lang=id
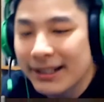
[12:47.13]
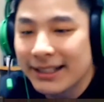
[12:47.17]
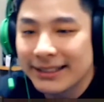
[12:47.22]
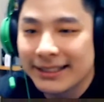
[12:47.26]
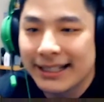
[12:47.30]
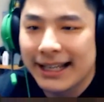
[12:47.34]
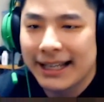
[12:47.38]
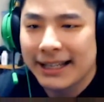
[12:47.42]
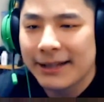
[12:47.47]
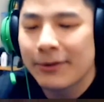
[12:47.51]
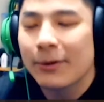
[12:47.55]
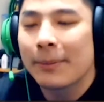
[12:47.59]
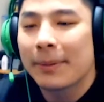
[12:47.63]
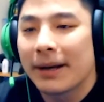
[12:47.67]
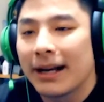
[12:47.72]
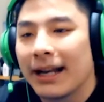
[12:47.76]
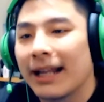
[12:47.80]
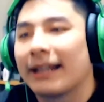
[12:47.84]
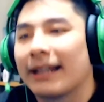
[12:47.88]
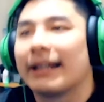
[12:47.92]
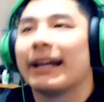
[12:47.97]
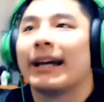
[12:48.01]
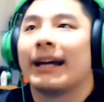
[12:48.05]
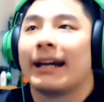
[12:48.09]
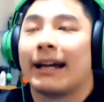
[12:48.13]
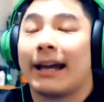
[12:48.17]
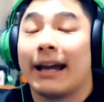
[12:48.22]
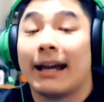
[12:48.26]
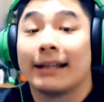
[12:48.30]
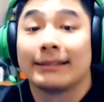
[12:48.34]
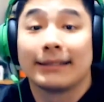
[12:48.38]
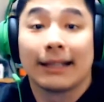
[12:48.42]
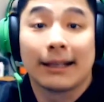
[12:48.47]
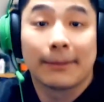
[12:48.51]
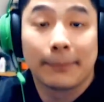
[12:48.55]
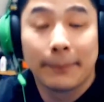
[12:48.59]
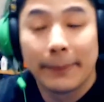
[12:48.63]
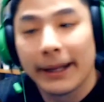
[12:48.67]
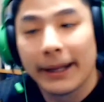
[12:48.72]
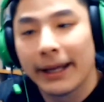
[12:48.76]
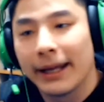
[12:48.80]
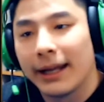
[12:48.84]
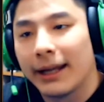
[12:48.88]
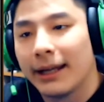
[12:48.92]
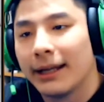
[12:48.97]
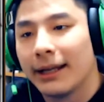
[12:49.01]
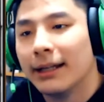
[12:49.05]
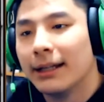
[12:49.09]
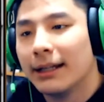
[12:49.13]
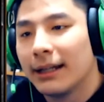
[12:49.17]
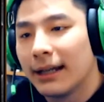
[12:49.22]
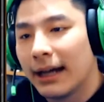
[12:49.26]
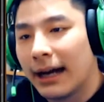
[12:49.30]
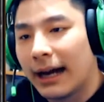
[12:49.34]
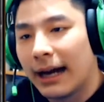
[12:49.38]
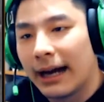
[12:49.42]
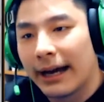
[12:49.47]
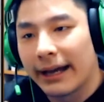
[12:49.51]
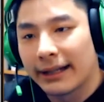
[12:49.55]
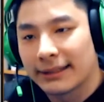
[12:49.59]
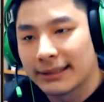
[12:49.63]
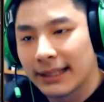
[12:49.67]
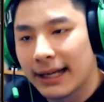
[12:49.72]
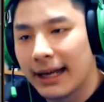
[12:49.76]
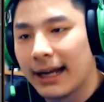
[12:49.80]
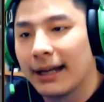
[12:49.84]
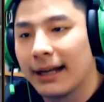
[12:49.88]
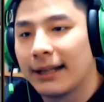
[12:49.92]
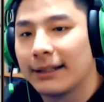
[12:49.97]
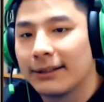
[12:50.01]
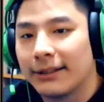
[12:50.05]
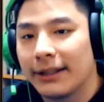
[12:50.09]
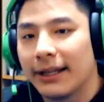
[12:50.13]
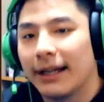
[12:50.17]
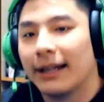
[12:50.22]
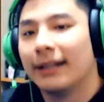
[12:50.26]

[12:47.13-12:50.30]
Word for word: bener sih kayaknya gue pernah dari kayak, kayak SRB, HXH gitu